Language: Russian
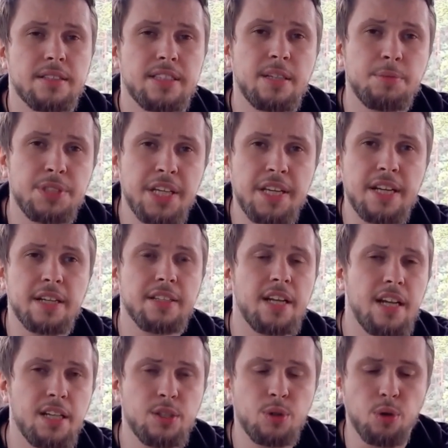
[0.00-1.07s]
сообщениях на
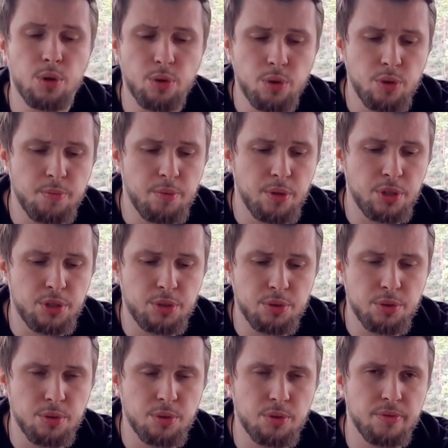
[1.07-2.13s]
электронную
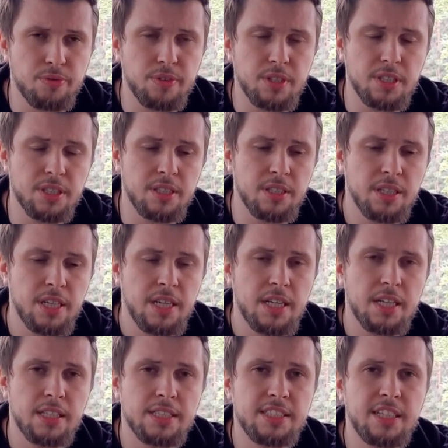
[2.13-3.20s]
почту, в
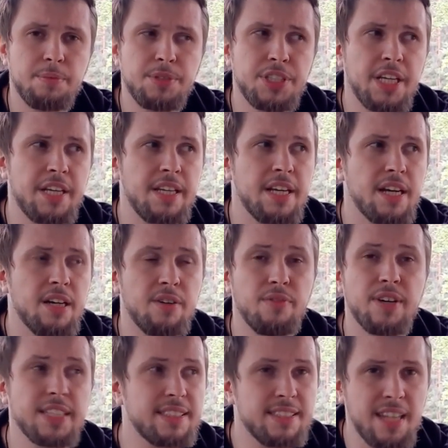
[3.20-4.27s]
сообщениях
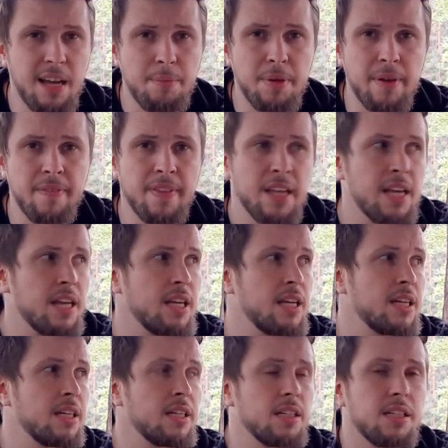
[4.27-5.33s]
в WhatsApp,
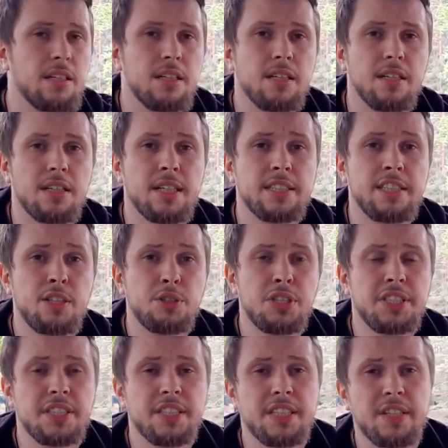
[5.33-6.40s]
а,
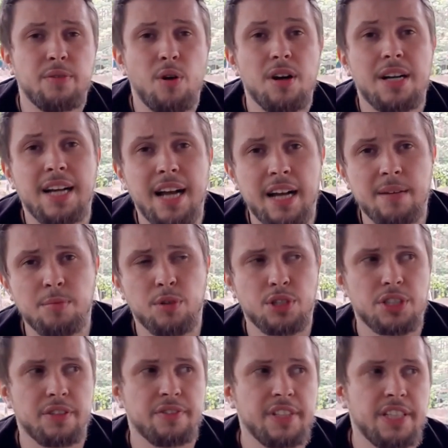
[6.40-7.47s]
касающийся того, как
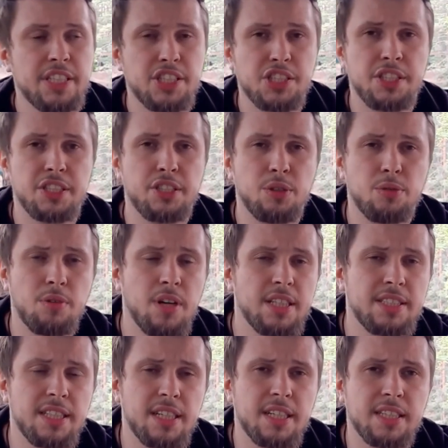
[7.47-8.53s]
можно в нынешней
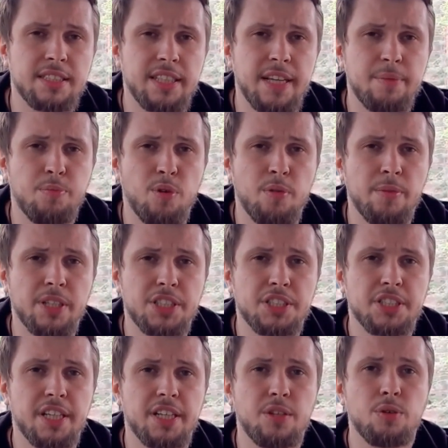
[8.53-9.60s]
ситуации оказать помощь
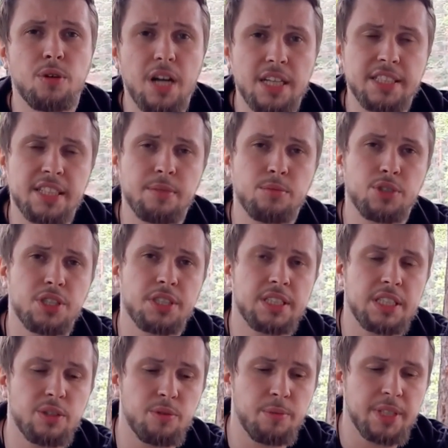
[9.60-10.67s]
Среднеуральскому
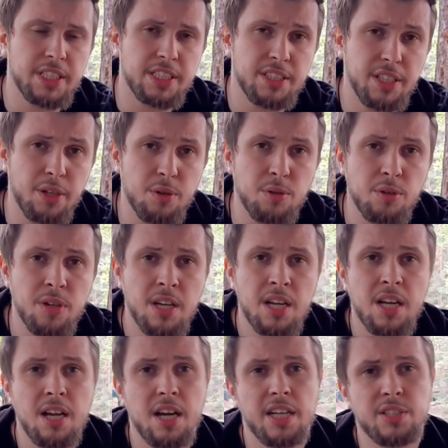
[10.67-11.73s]
женскому монастырю –
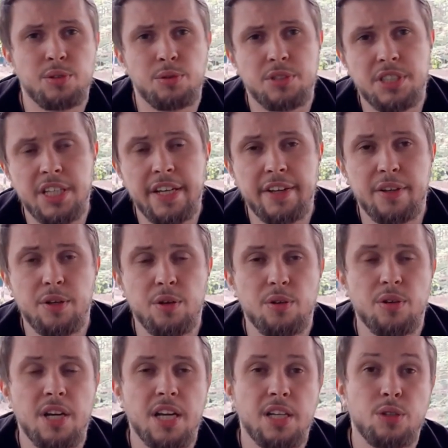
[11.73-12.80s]
отцу
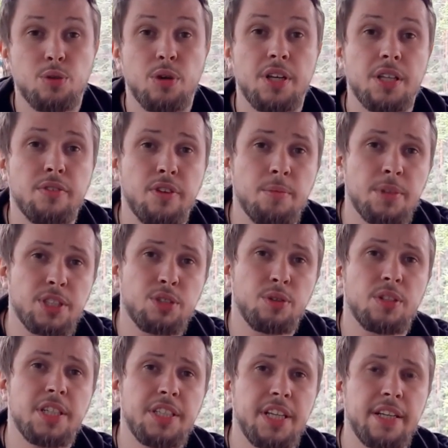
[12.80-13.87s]
Сергию, той
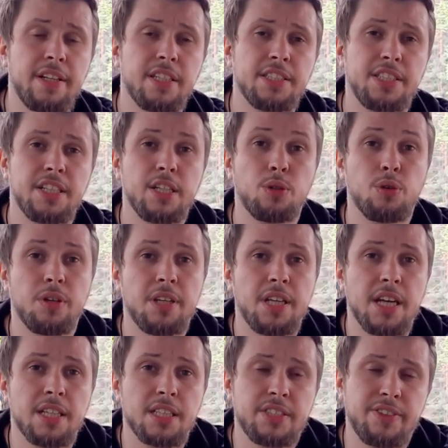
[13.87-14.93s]
информационной деятельности, которую
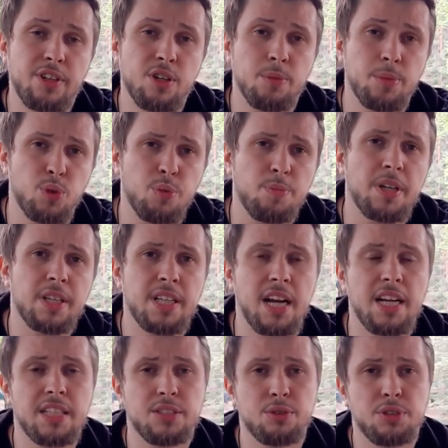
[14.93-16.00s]
я на своем
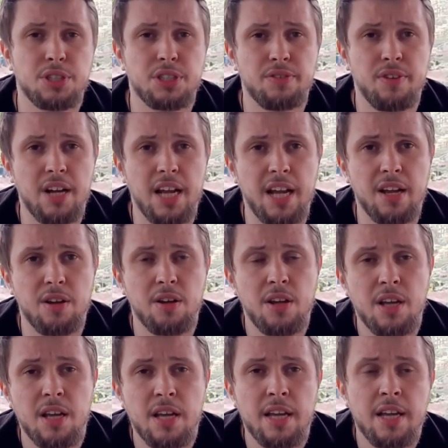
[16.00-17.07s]
YouTube-канале осуществляю.
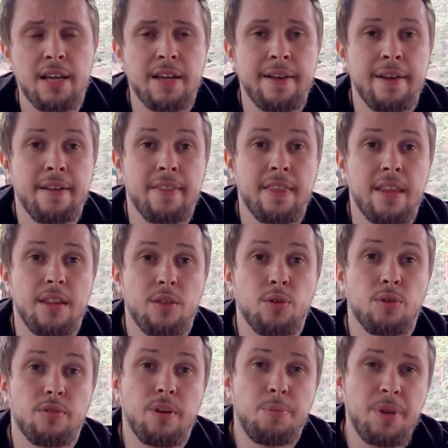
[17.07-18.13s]

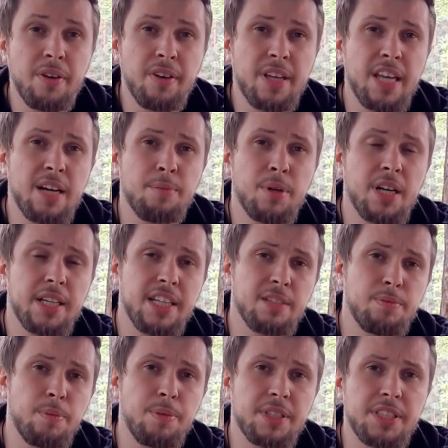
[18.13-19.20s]
Ну, во-первых, я бы
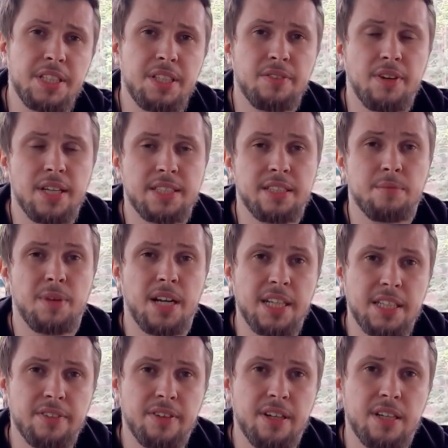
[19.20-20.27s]
хотел попросить вас о
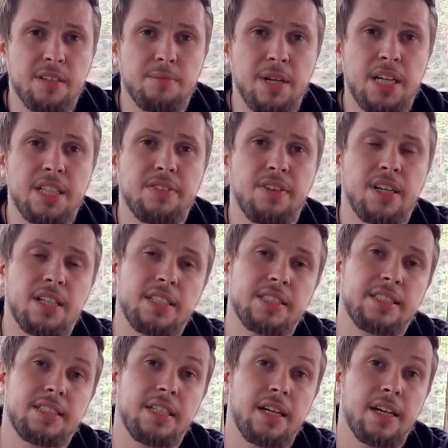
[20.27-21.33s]
молитвах. О молитвах
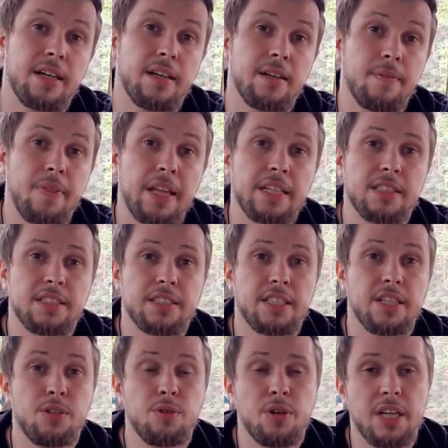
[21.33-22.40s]
за
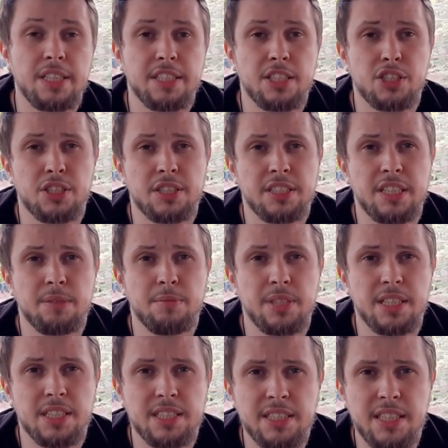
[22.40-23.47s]
Среднеуральский женский
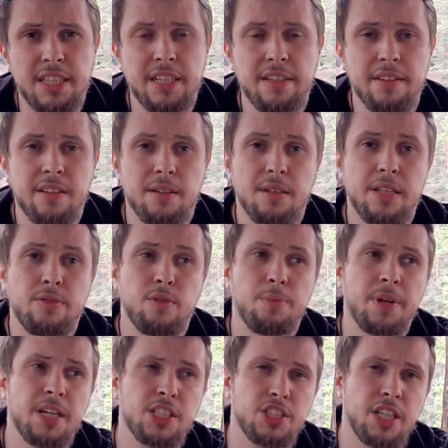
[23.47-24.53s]
монастырь, его
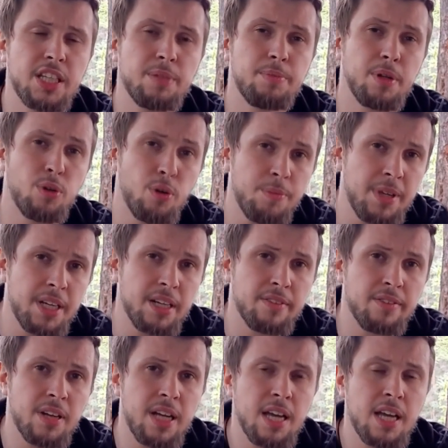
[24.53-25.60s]
прихожан и паломников,